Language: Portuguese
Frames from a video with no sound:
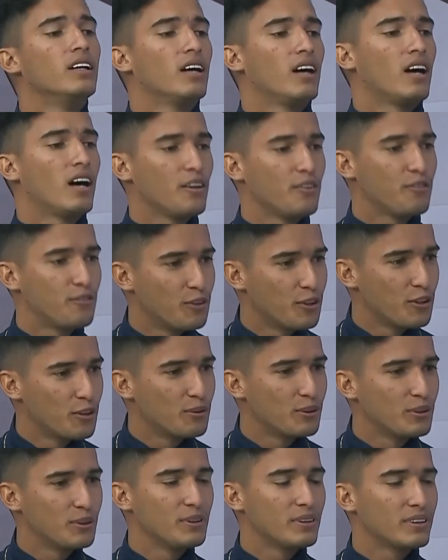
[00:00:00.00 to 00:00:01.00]
Aí foi
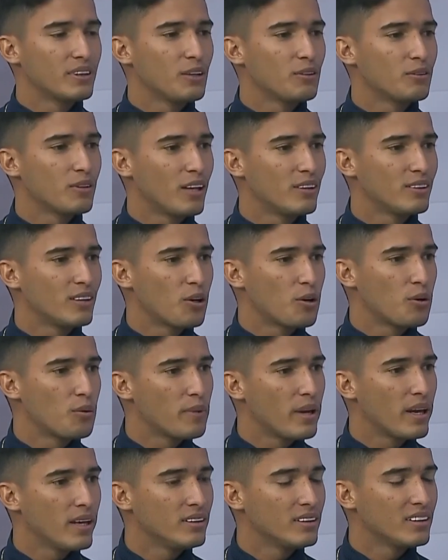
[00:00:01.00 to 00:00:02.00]
quando eu entrei no lado da
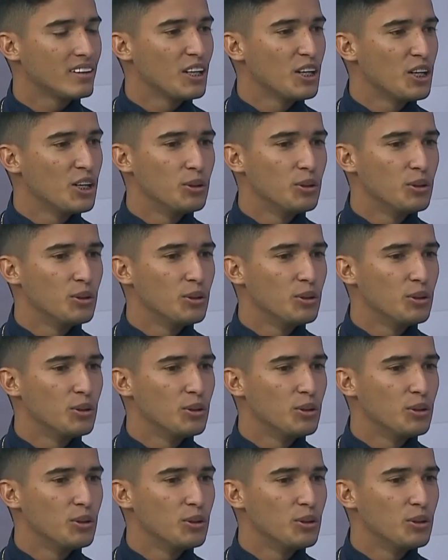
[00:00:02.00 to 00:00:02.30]
comédia.